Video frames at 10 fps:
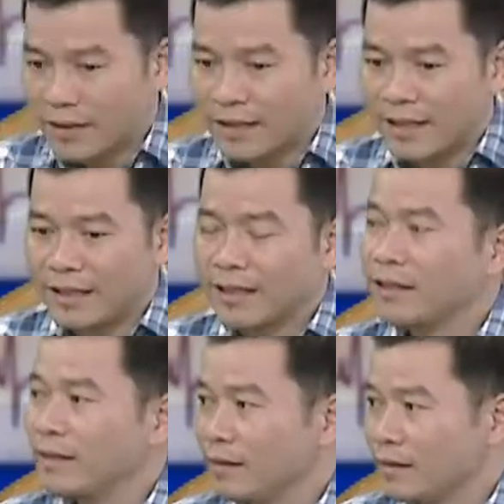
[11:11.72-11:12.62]
giải thích
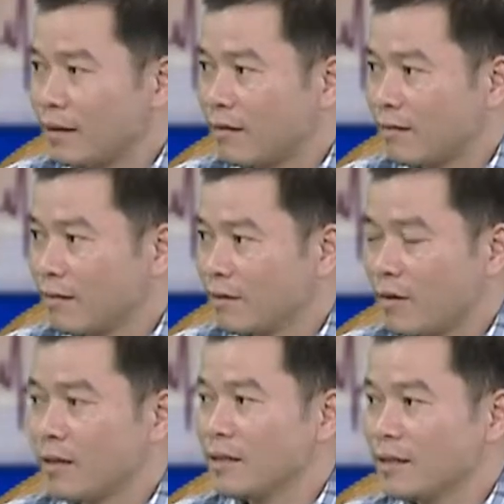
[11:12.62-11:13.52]
nó
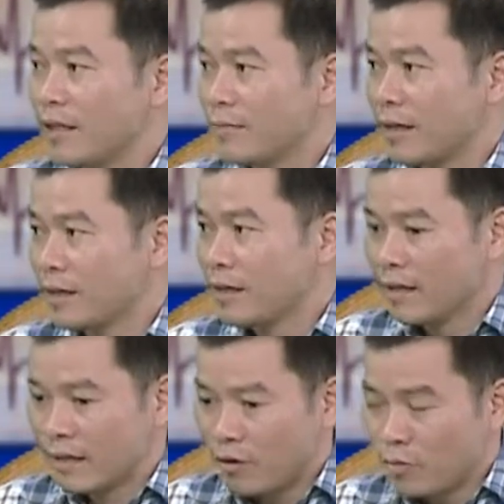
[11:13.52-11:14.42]
rõ hơn xem là
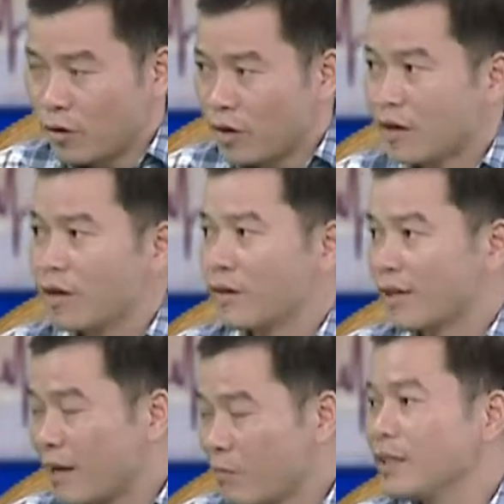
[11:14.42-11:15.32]
cái con mũi đó nó có
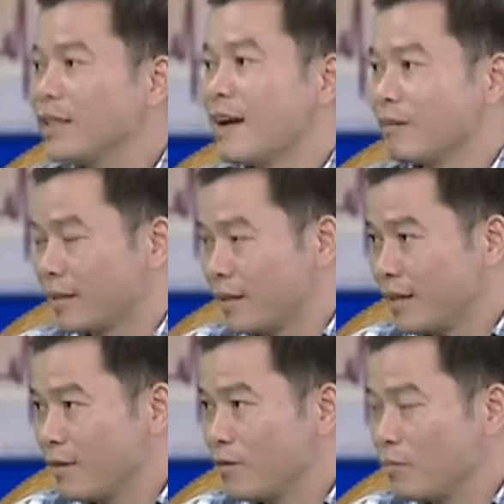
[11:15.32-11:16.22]
tác động như thế nào tới
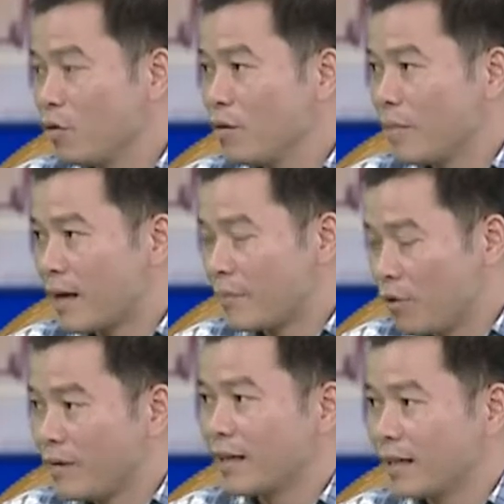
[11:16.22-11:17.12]
cái con mũi mà
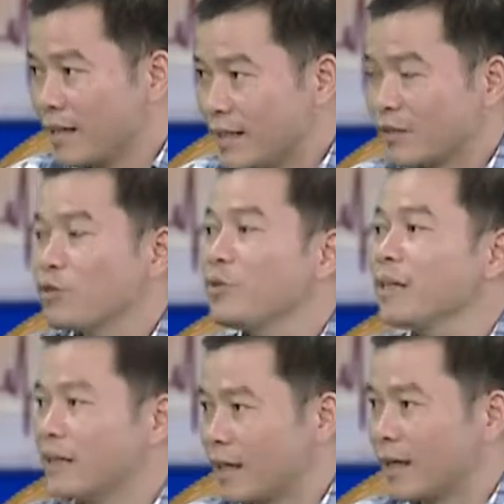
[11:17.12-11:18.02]
mũi vằn gây ra sốt xuất
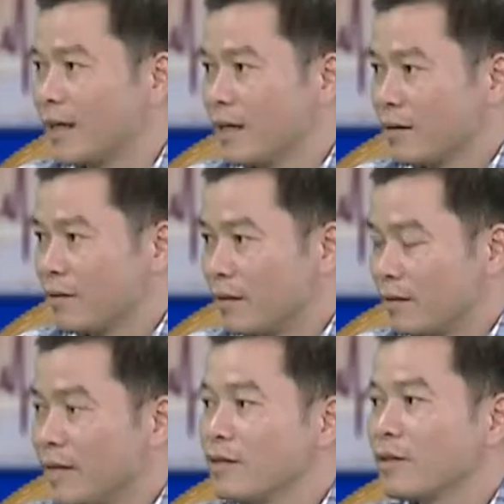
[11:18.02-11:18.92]
huyết thật ạ
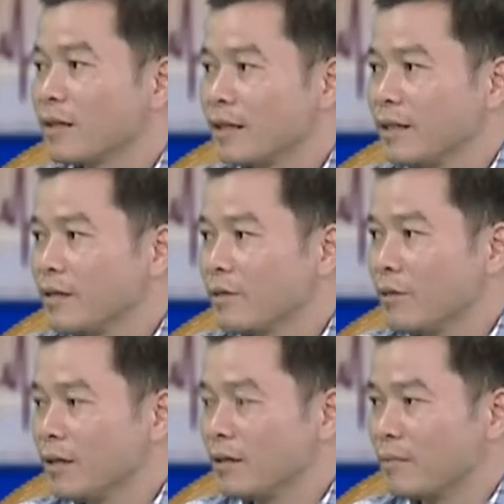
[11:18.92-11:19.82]
nó khiến cho cái
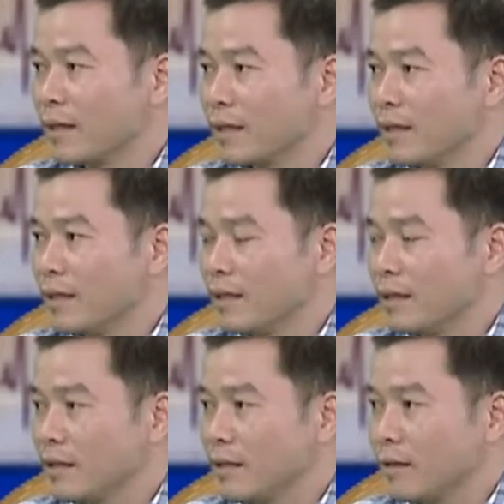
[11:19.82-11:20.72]
số lượng mà cái
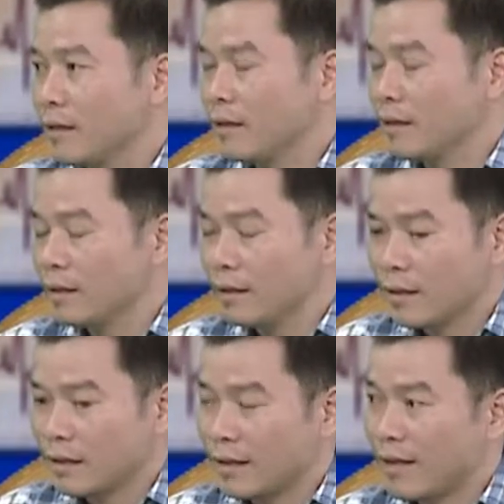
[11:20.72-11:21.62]
cái cái
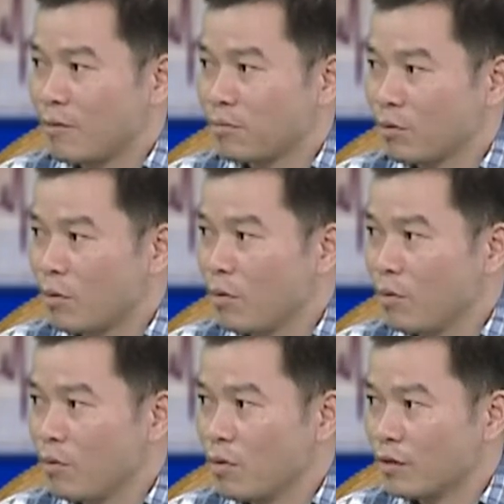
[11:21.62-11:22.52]
cái độc
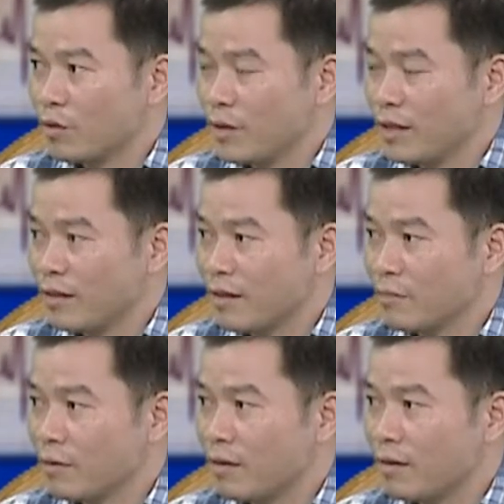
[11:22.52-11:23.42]
tố của sốt xuất huyết nó
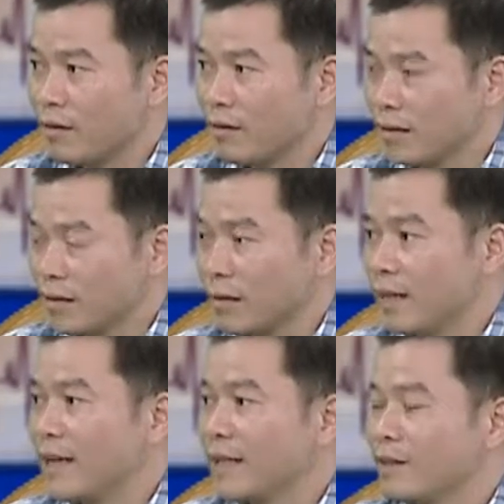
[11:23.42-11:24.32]
không có được
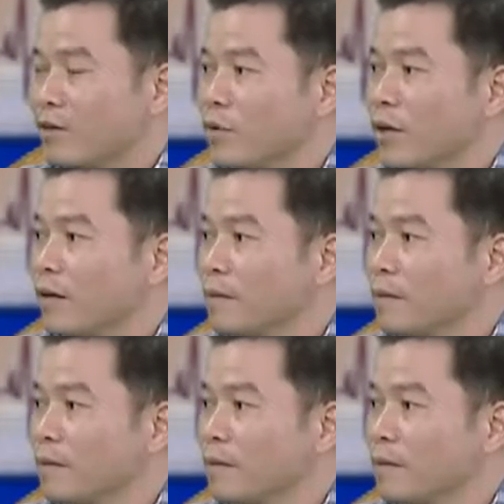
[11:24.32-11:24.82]
lây lan từ con mũi đó